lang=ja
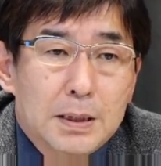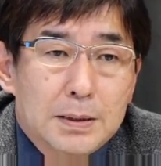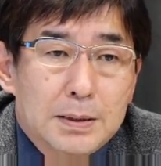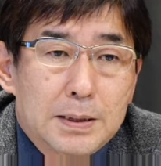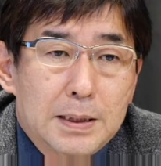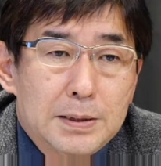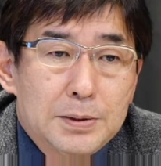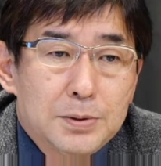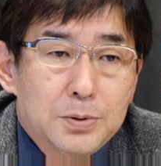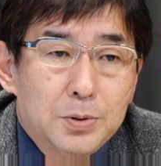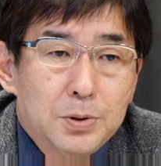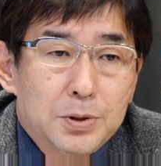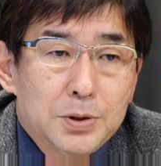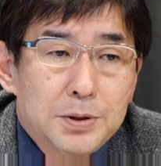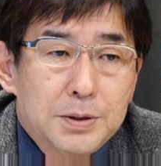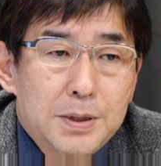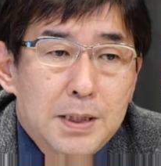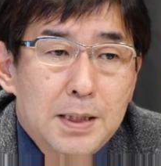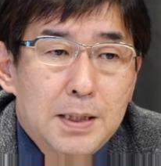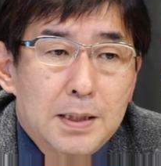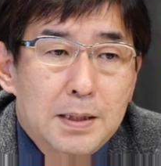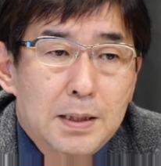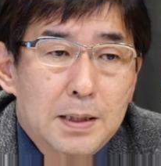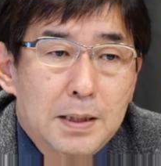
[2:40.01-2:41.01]
提唱し
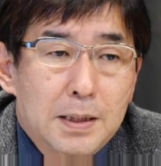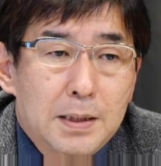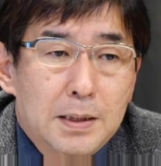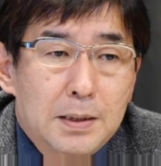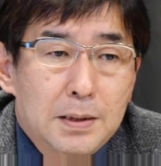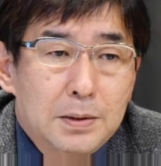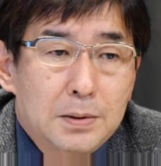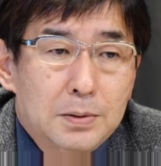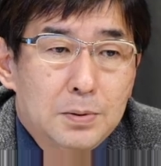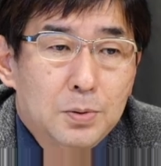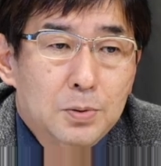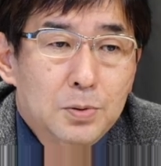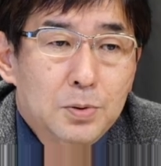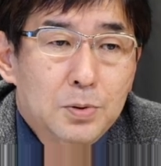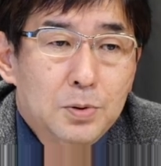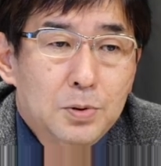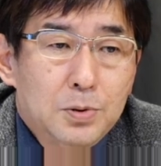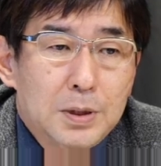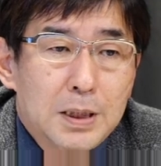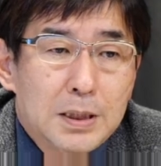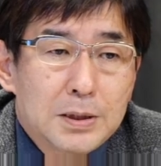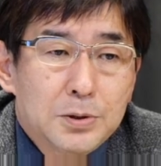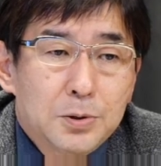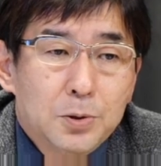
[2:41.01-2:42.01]
てどの
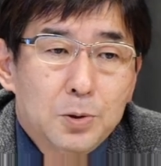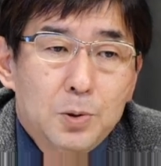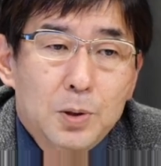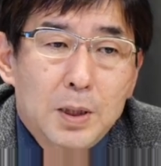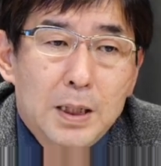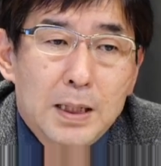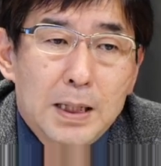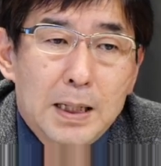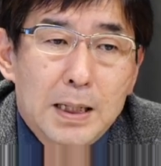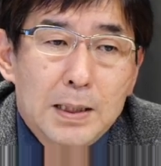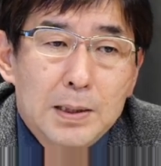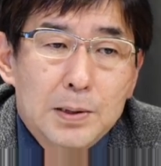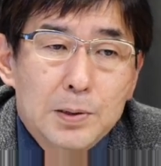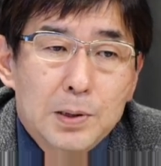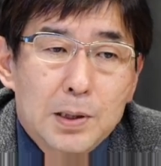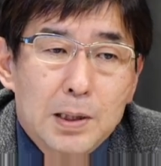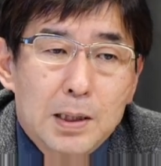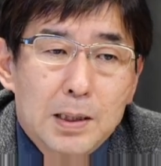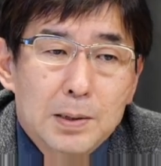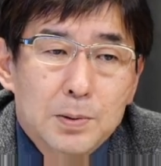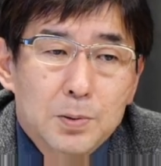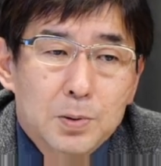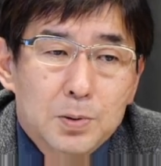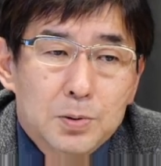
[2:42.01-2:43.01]
ような障害が
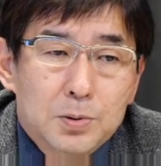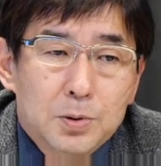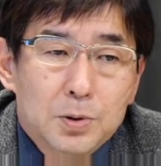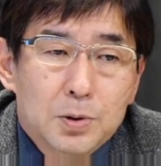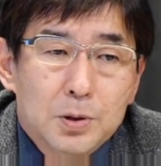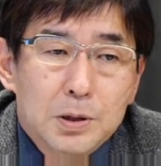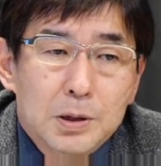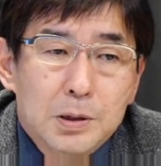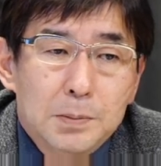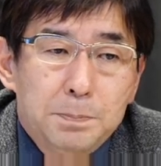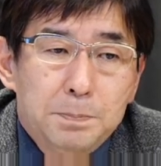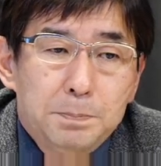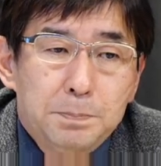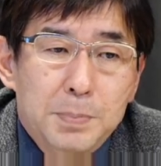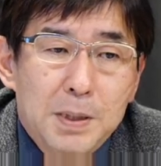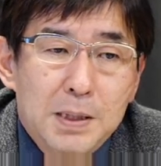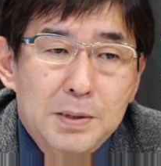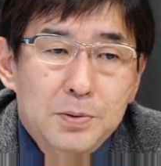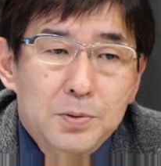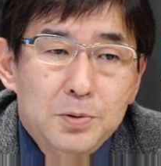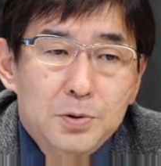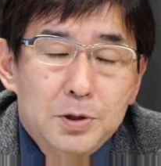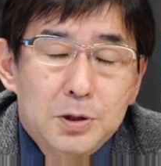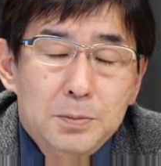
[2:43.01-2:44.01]
あろうと一
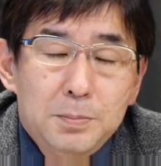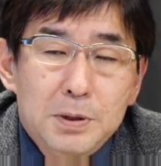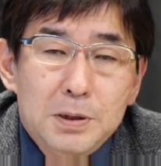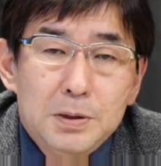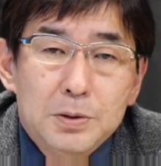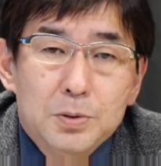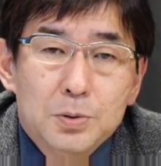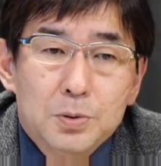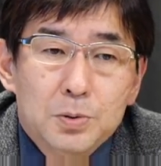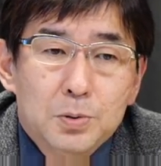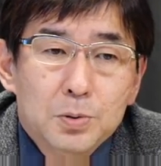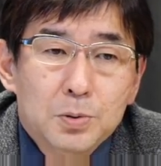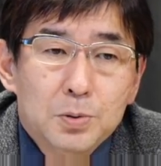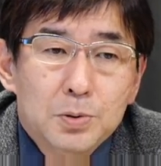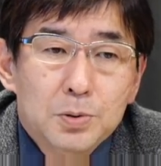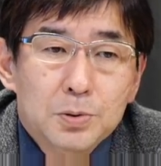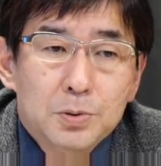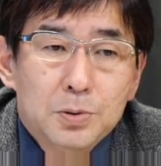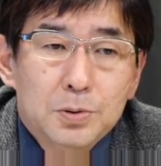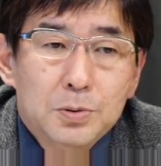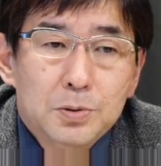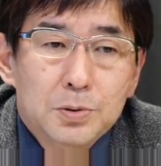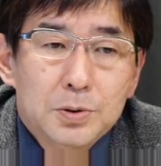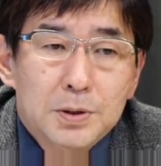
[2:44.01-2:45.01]
般の市民と同
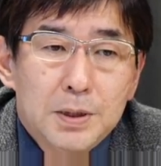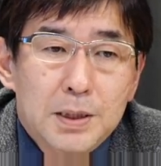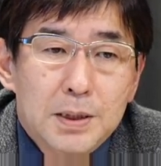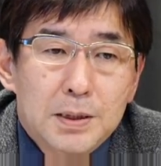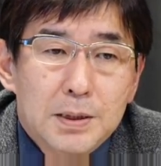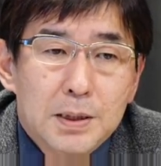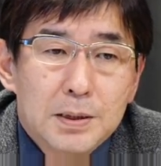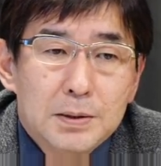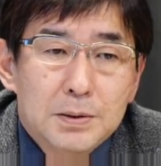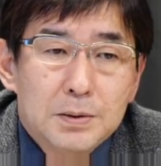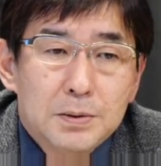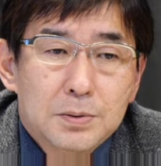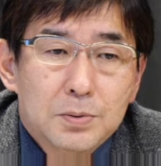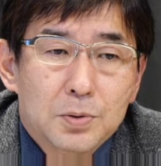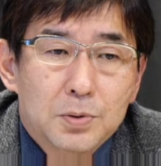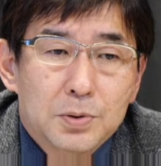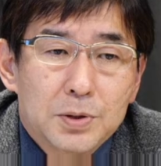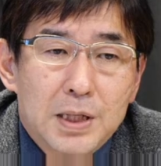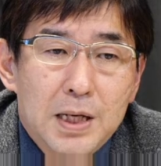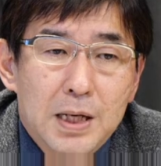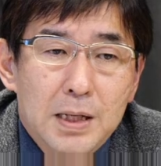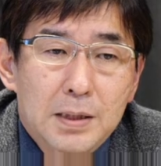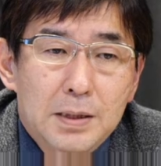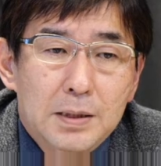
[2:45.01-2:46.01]
等の生活と
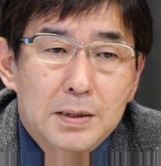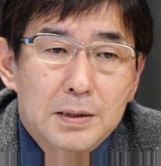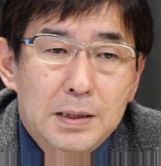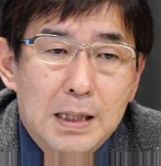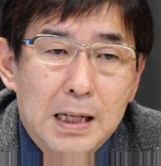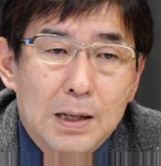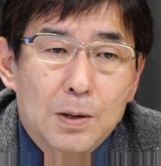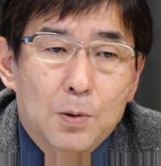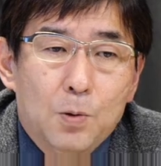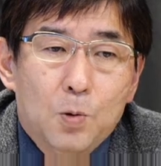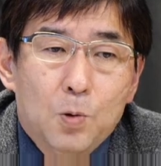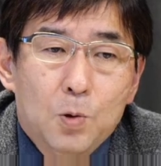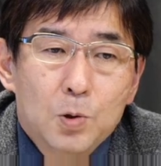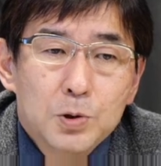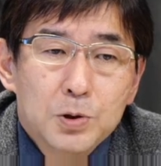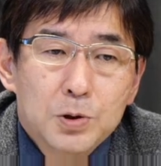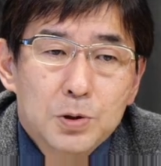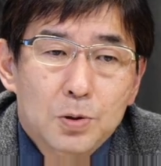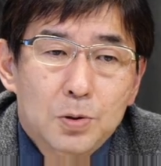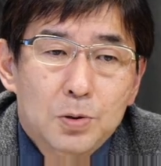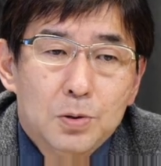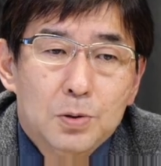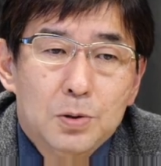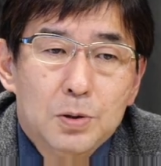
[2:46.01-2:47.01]
権利が保
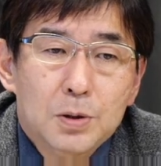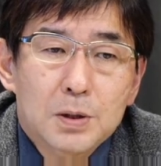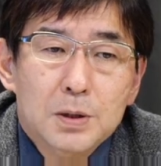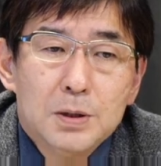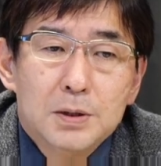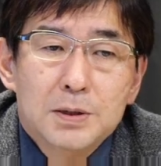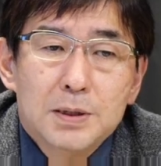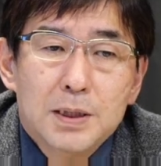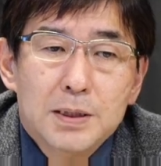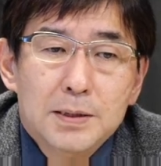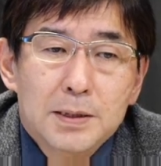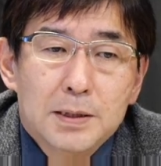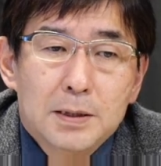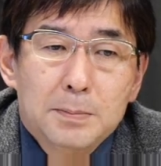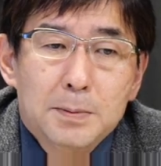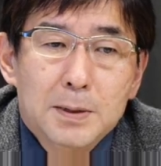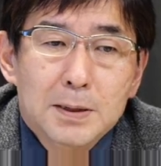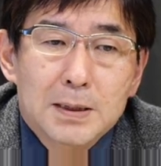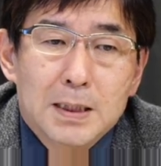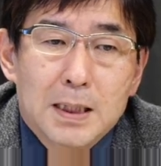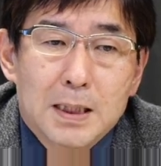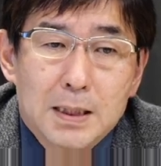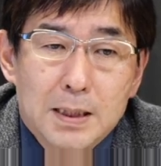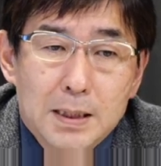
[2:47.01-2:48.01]
障されなけれ
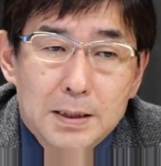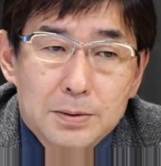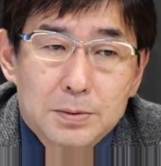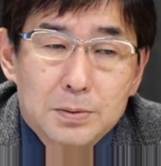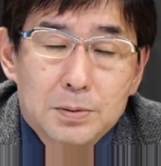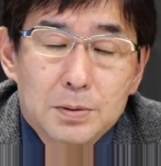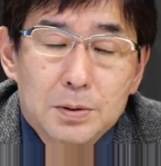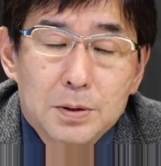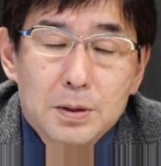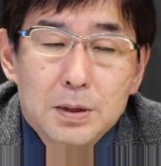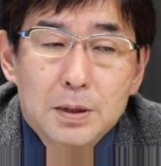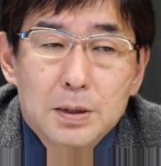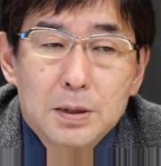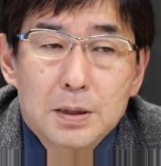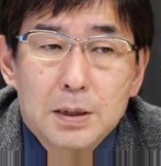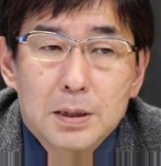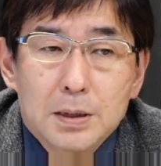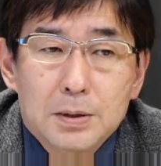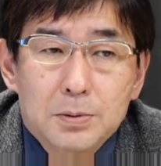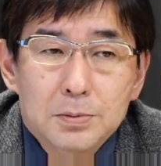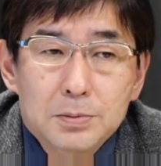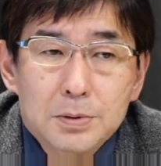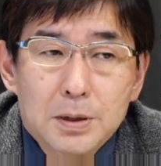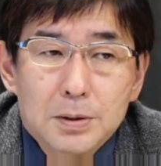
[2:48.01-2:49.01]
ばならない
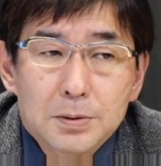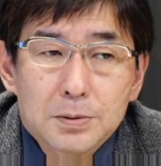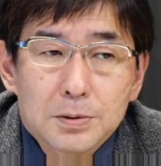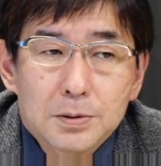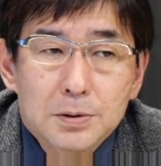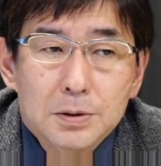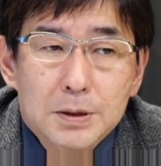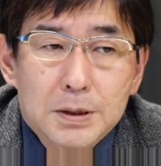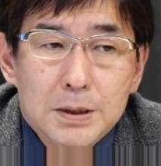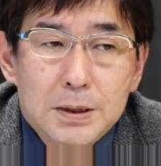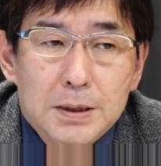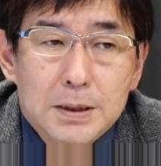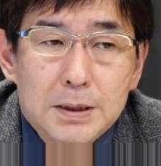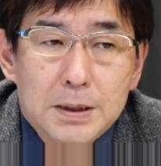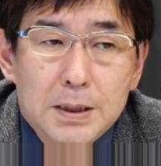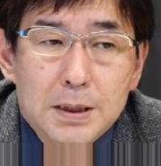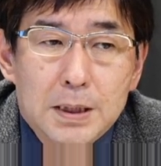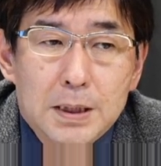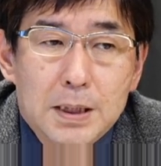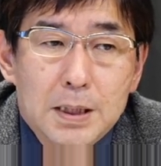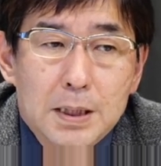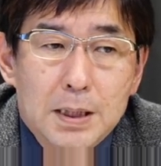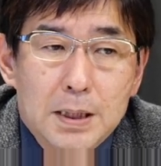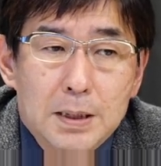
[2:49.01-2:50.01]
とこんなふうに
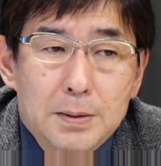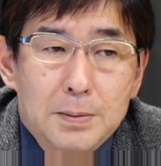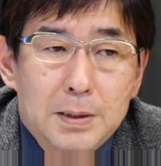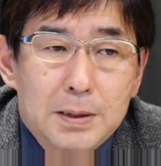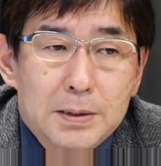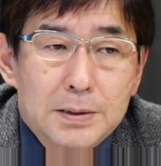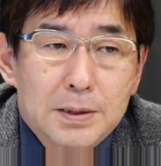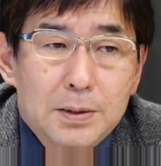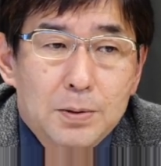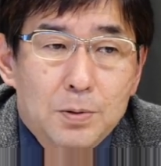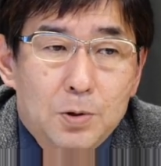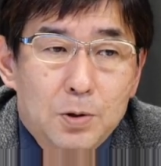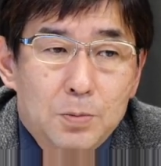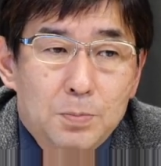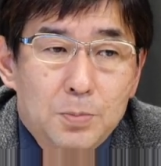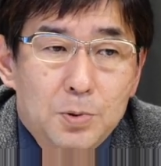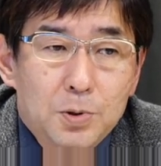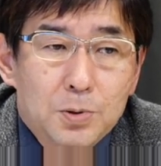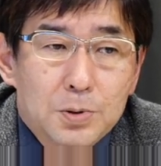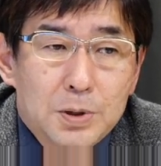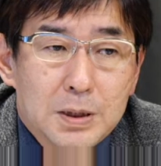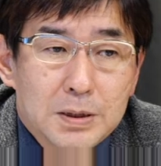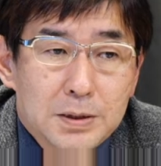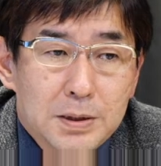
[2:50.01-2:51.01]
言われて本
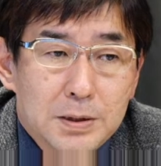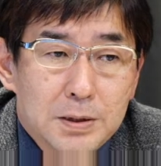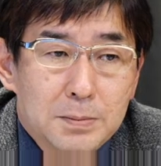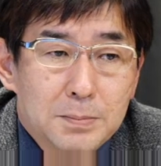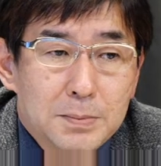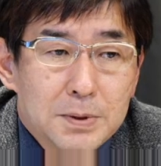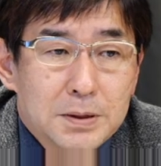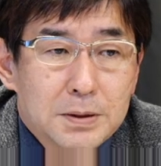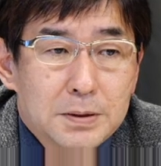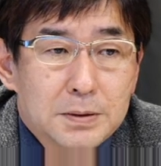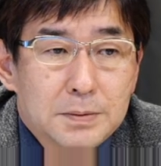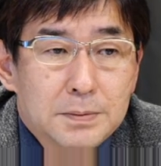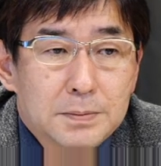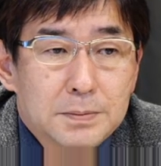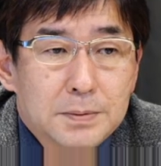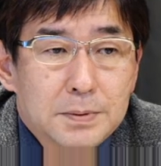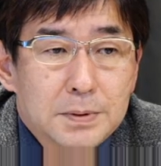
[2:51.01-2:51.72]
も出されています